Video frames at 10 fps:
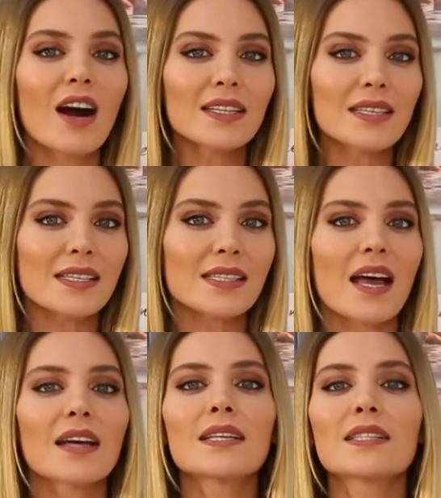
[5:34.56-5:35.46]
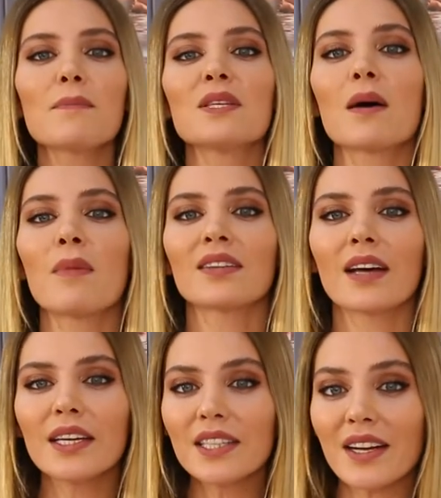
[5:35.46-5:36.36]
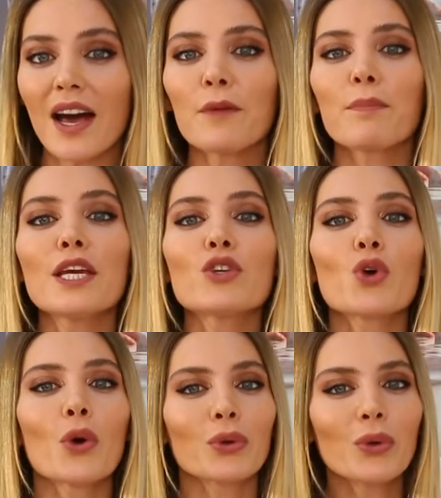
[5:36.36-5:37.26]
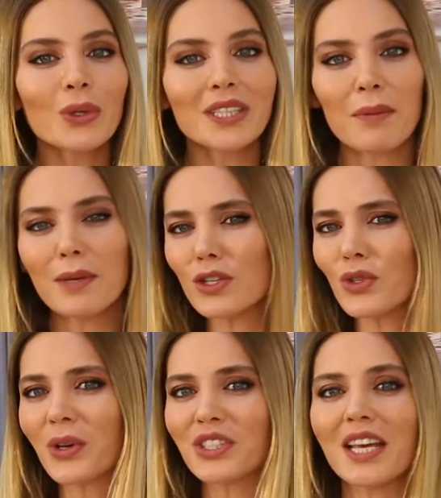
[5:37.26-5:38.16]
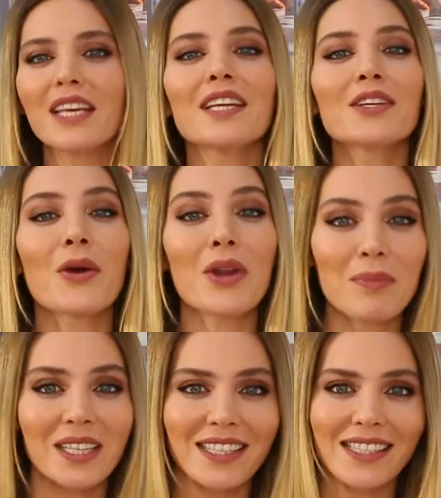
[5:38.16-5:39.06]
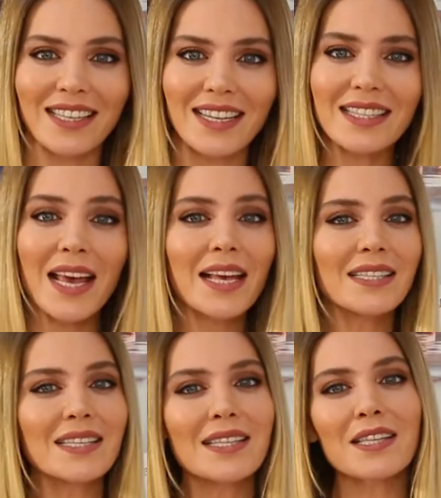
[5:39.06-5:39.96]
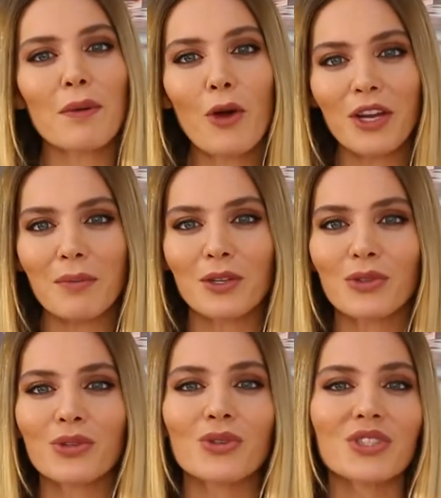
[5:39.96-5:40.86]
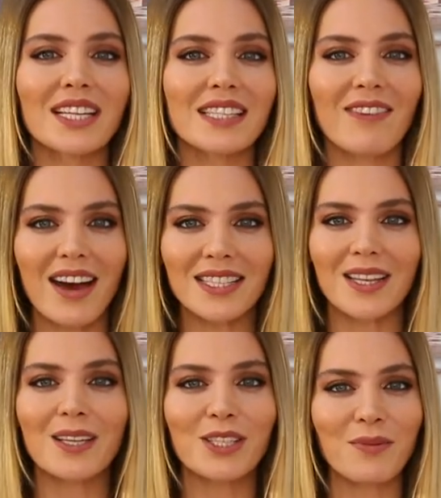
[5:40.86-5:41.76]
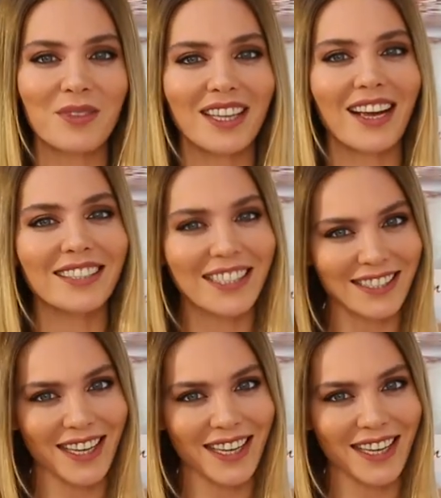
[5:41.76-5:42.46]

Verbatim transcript: vaktinizden kısa bir zaman ayırarak birçok ülke, birçok şehir görebilirsiniz. Sizin de böyle bir düşünceniz varsa şimdiden iyi